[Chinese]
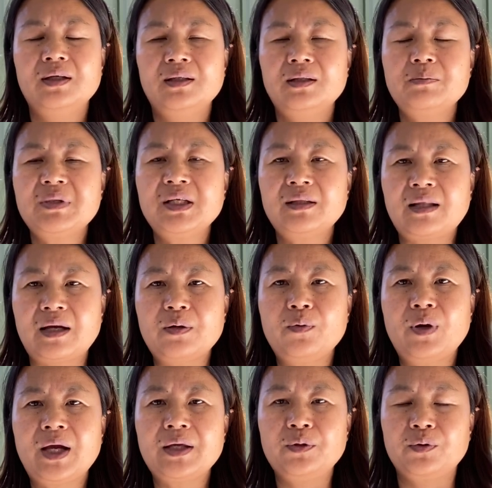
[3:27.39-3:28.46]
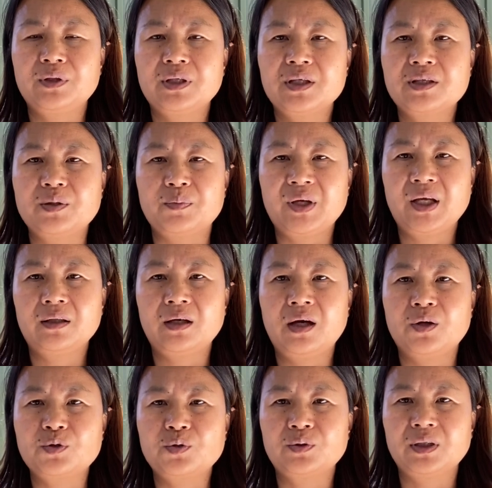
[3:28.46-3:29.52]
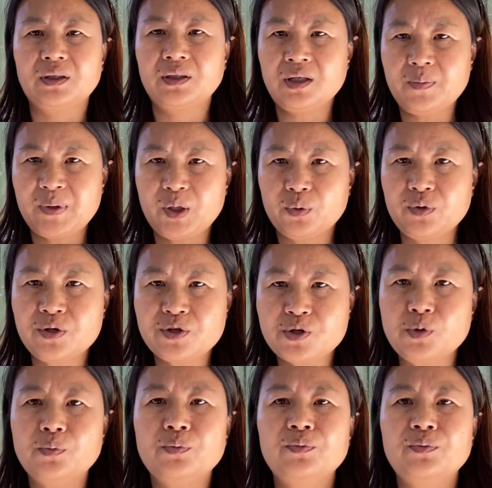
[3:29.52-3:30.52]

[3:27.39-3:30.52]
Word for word: 那么这南瓜有一个什么样的好处呢？特别容易种，